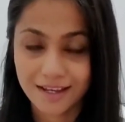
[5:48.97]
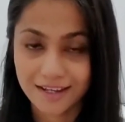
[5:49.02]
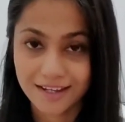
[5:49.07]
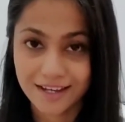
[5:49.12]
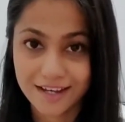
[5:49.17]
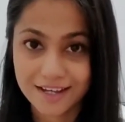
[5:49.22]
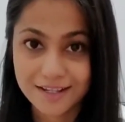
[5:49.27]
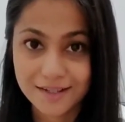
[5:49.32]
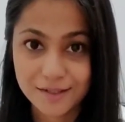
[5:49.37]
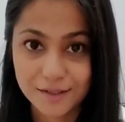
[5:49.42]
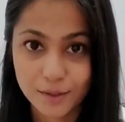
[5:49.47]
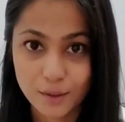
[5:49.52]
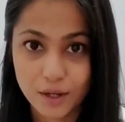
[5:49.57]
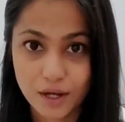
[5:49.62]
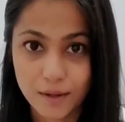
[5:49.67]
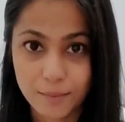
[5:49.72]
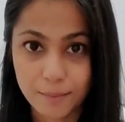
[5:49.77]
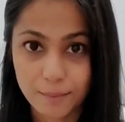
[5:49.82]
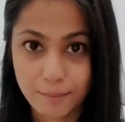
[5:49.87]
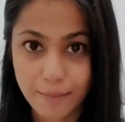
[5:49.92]
Hey guys,
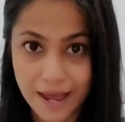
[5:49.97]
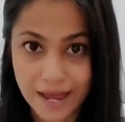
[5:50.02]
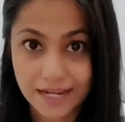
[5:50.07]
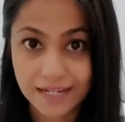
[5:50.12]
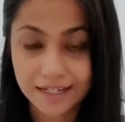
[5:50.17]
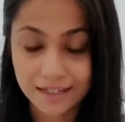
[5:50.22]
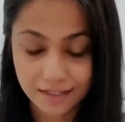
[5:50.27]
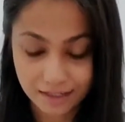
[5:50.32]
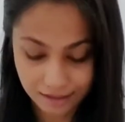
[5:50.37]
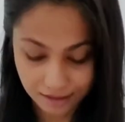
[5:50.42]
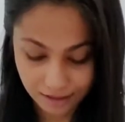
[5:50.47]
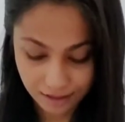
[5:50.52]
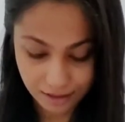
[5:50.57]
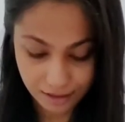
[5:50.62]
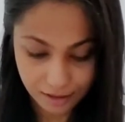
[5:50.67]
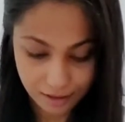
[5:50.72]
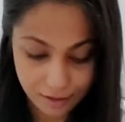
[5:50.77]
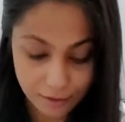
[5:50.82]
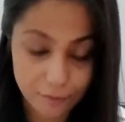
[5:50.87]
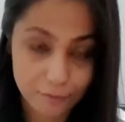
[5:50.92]
so I'm back
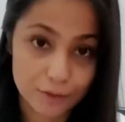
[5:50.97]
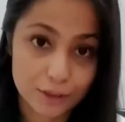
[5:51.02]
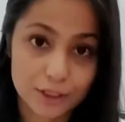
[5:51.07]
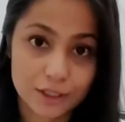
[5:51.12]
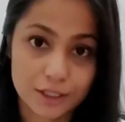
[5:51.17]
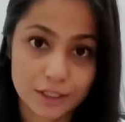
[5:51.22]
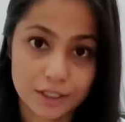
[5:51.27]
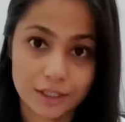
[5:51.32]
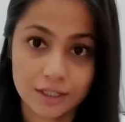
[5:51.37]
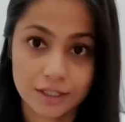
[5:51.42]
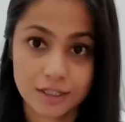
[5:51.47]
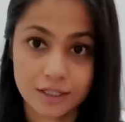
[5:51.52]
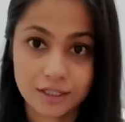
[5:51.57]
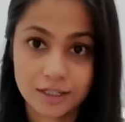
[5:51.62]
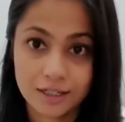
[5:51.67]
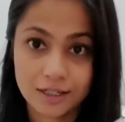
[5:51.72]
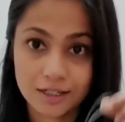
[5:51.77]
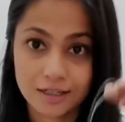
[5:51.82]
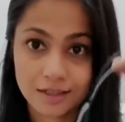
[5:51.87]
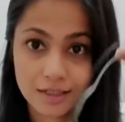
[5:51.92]
with
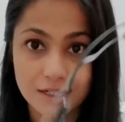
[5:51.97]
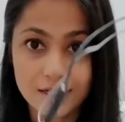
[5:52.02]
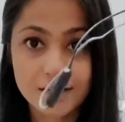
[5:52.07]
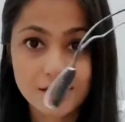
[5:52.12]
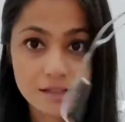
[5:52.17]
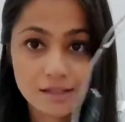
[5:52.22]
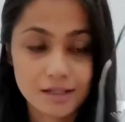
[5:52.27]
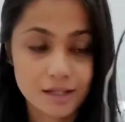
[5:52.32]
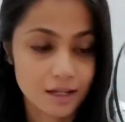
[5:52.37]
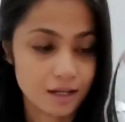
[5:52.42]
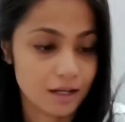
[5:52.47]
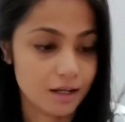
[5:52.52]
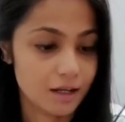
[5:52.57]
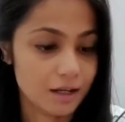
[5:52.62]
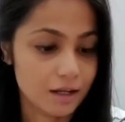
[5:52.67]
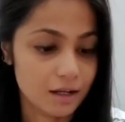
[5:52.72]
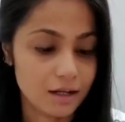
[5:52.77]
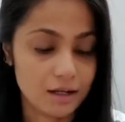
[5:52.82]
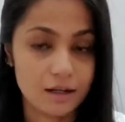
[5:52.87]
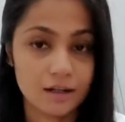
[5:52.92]
this
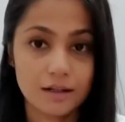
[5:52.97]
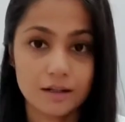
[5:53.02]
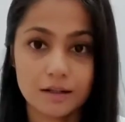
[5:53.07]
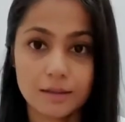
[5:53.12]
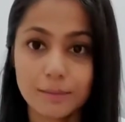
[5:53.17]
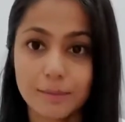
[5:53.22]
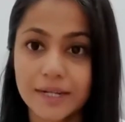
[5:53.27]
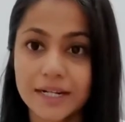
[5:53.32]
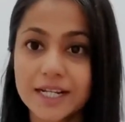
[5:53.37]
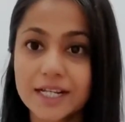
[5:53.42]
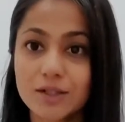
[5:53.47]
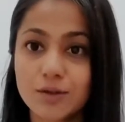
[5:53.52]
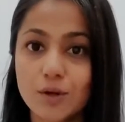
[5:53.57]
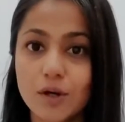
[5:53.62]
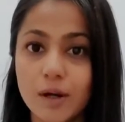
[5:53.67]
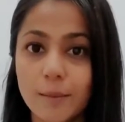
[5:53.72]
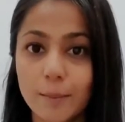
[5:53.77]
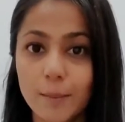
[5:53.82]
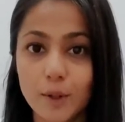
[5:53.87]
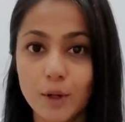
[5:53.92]
मैंने
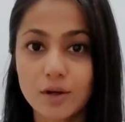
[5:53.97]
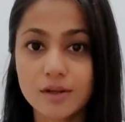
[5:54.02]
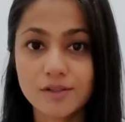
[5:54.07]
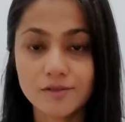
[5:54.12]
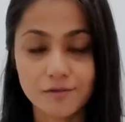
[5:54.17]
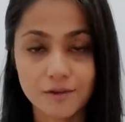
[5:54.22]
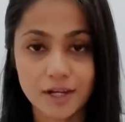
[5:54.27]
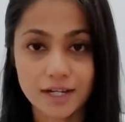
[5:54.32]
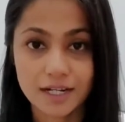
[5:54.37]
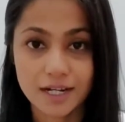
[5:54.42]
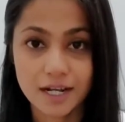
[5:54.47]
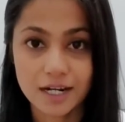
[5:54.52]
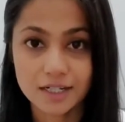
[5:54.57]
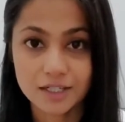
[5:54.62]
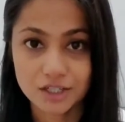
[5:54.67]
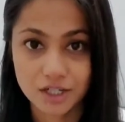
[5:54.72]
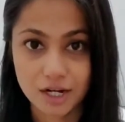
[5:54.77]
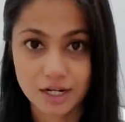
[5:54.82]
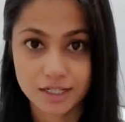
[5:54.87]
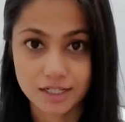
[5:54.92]
इसको अप्रॉक्स वन
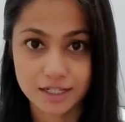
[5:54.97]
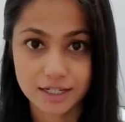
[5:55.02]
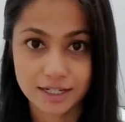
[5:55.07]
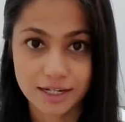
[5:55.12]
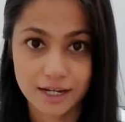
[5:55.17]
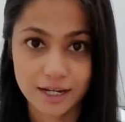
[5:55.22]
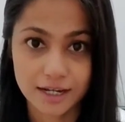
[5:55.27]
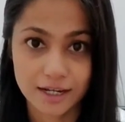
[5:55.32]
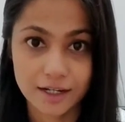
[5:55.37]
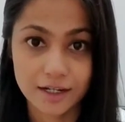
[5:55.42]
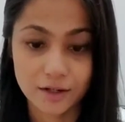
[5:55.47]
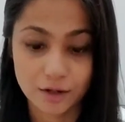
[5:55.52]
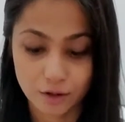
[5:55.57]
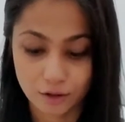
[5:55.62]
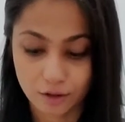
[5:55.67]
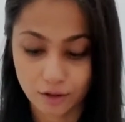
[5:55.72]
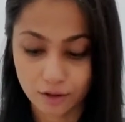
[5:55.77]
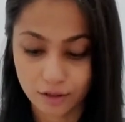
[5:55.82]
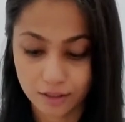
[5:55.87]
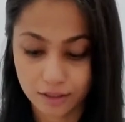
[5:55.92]
आवर चार्ज किया है
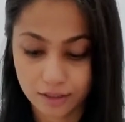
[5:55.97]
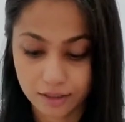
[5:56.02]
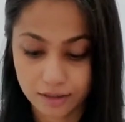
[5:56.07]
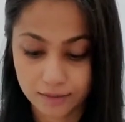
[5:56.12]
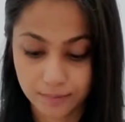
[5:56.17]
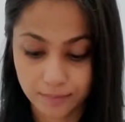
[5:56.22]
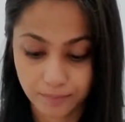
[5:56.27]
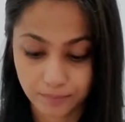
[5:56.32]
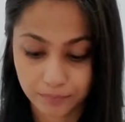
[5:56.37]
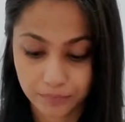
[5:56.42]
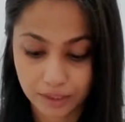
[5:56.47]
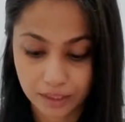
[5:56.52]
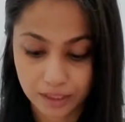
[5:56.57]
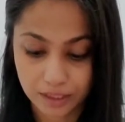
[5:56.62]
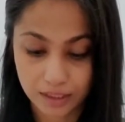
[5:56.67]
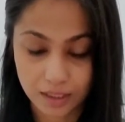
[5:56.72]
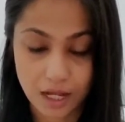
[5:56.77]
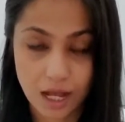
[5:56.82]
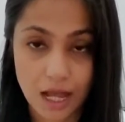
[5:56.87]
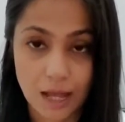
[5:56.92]
और
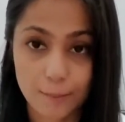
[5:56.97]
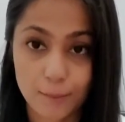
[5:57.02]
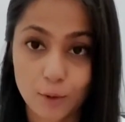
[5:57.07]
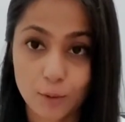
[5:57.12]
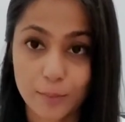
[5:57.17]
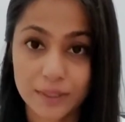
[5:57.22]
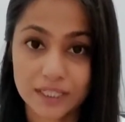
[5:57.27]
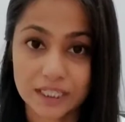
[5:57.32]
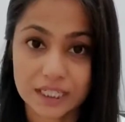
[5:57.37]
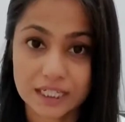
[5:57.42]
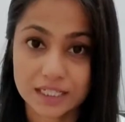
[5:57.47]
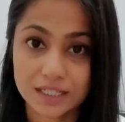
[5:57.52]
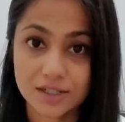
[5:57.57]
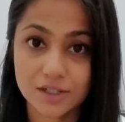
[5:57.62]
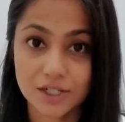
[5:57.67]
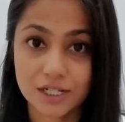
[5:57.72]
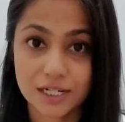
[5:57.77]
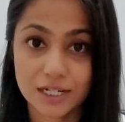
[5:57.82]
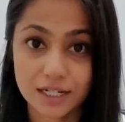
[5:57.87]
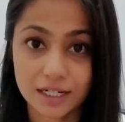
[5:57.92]
आपको पता
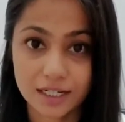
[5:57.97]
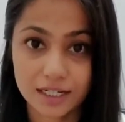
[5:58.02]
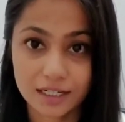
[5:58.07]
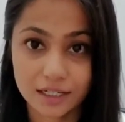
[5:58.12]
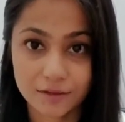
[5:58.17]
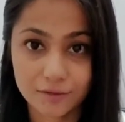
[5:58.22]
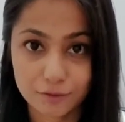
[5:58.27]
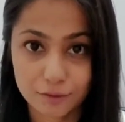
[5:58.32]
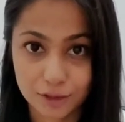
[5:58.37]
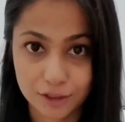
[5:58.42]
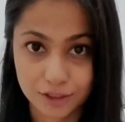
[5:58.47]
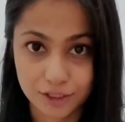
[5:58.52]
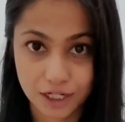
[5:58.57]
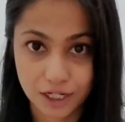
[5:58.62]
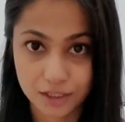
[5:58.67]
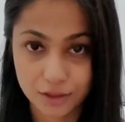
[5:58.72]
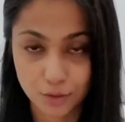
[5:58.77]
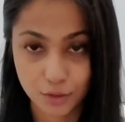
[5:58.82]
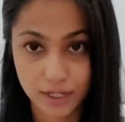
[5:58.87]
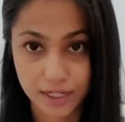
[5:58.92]
कैसे चलेगा कि ये फुल
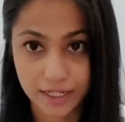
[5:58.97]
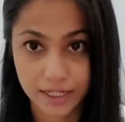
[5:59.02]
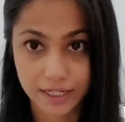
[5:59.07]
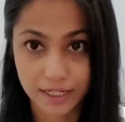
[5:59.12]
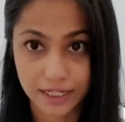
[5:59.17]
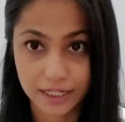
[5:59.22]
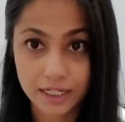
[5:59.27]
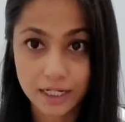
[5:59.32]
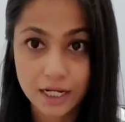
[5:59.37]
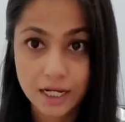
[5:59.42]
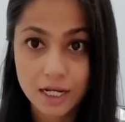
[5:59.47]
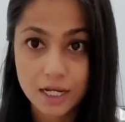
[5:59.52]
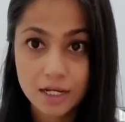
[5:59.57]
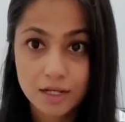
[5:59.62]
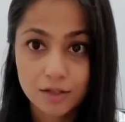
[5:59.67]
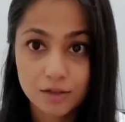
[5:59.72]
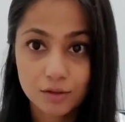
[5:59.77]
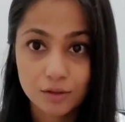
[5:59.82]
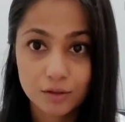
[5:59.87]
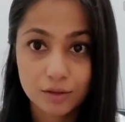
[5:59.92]
चार्ज हुआ या नहीं
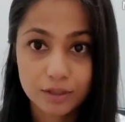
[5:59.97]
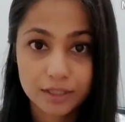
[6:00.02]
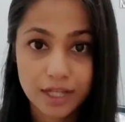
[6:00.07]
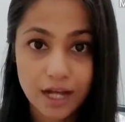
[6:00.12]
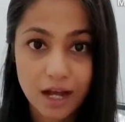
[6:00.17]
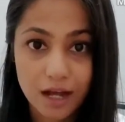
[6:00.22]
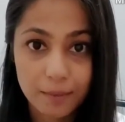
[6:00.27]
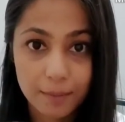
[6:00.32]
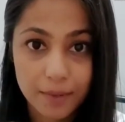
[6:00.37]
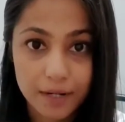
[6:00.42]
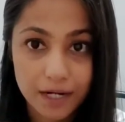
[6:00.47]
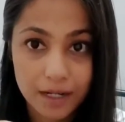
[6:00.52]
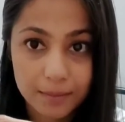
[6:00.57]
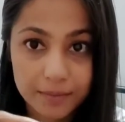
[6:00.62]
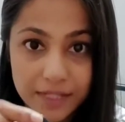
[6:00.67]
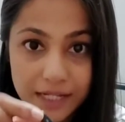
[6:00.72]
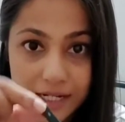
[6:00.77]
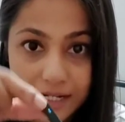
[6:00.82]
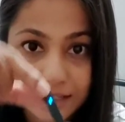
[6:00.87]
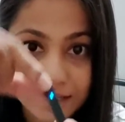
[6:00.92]
सो so, यहाँ पर
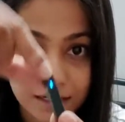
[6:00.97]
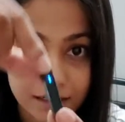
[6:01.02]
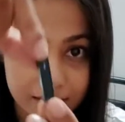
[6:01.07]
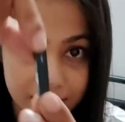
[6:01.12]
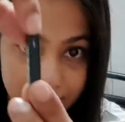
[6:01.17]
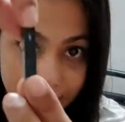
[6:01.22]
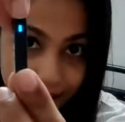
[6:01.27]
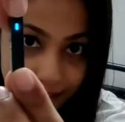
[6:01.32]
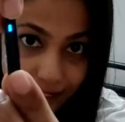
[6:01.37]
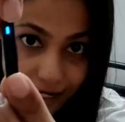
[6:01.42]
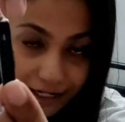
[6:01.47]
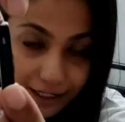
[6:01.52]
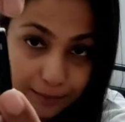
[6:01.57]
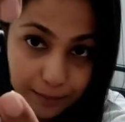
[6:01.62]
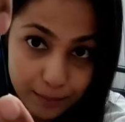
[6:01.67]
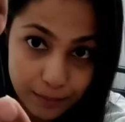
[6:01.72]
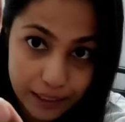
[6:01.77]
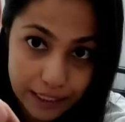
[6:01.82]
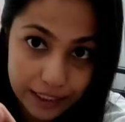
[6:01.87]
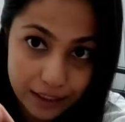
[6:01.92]
आप देख सकते हैं एक
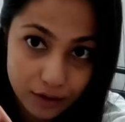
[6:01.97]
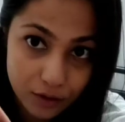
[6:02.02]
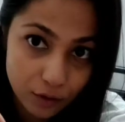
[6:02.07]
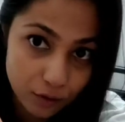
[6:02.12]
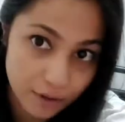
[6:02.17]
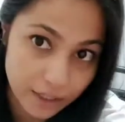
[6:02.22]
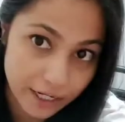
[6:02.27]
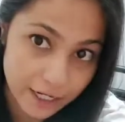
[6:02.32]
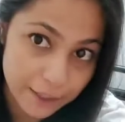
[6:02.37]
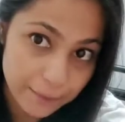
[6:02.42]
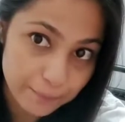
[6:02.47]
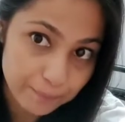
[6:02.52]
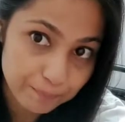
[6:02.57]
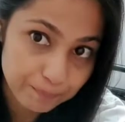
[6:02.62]
लाइट ब्लिंक हो रहा है